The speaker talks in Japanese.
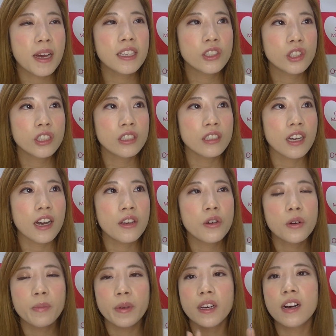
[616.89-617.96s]
毎週火
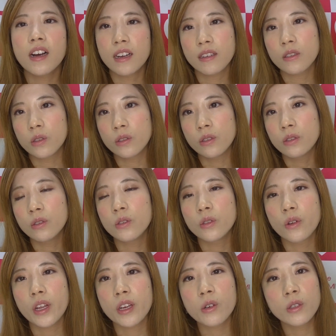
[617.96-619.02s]
曜日がこの脳
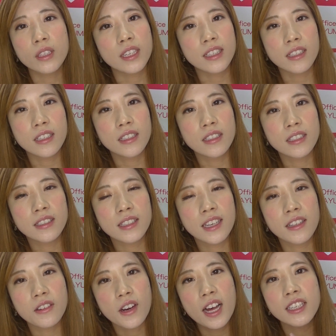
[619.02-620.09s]
トレコーナーなんですけど、